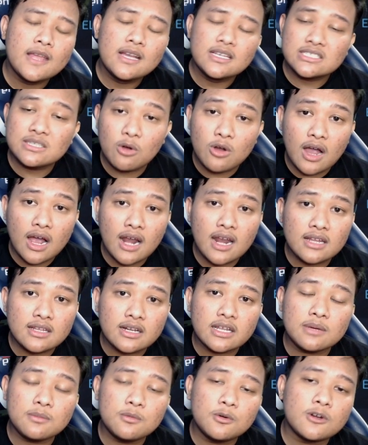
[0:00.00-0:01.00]
Semoga kalian
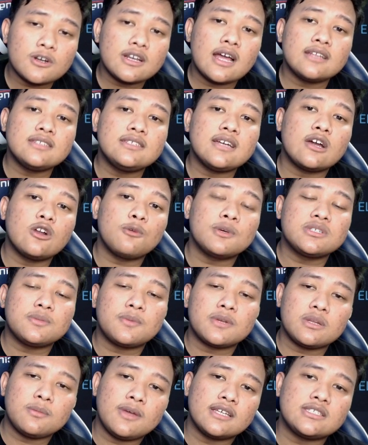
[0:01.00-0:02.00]
terhibur dan jangan lupa
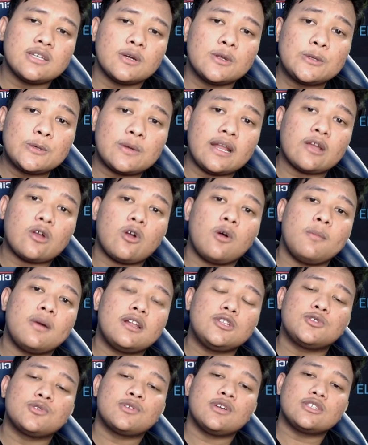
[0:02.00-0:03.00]
seperti biasa untuk like,
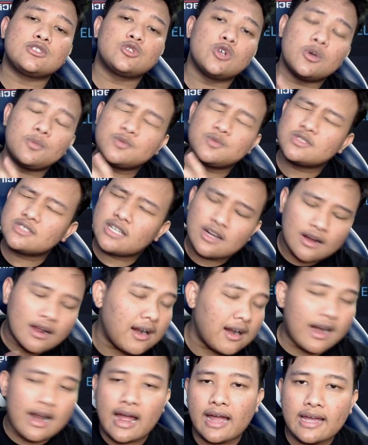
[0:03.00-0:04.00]
komen, dan juga
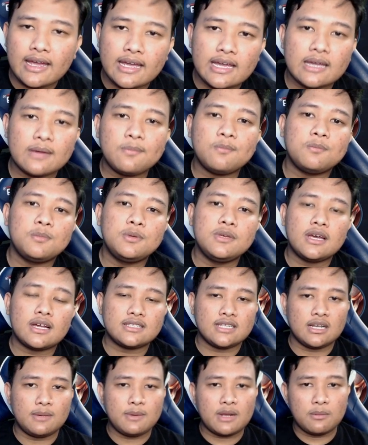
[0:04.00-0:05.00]
subscribe Biar
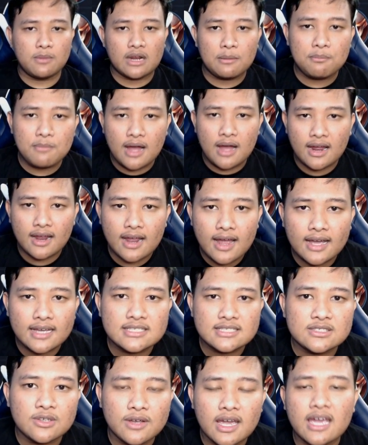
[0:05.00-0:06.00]
channel makin berkembang
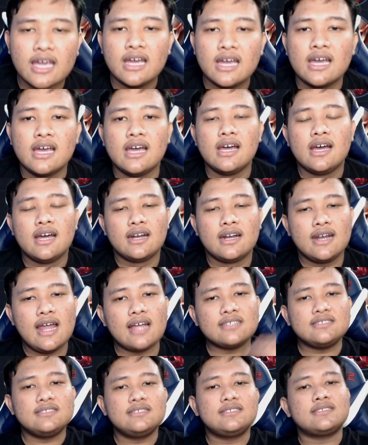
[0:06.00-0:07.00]
guys, oke? Okay?
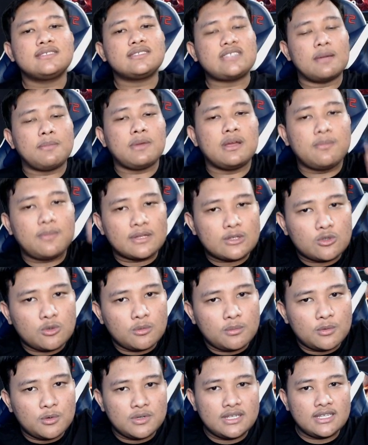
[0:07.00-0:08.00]
Dan sampai
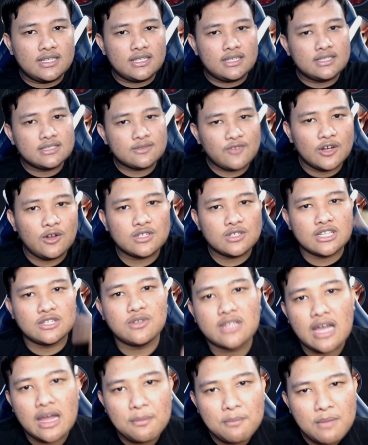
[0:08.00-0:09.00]
bertemu di video
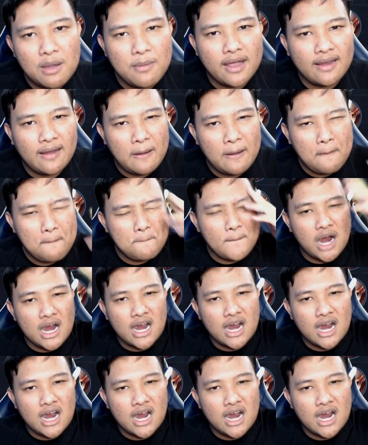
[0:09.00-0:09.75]
selanjutnya. Bye-bye.